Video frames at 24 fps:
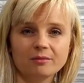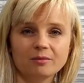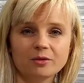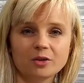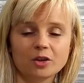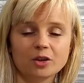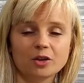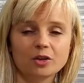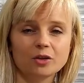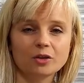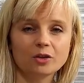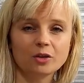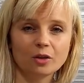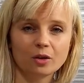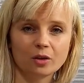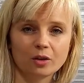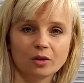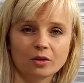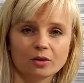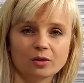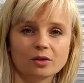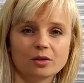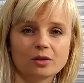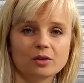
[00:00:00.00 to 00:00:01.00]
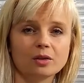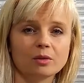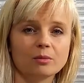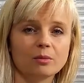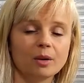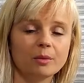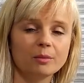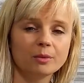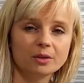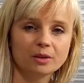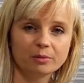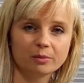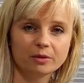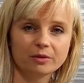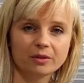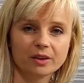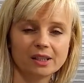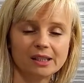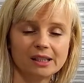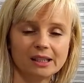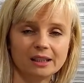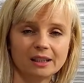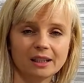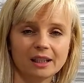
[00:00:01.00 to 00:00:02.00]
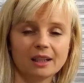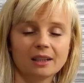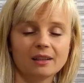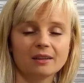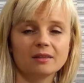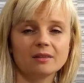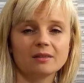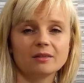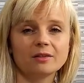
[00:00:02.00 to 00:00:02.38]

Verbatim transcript: czy to, co mamy do powiedzenia,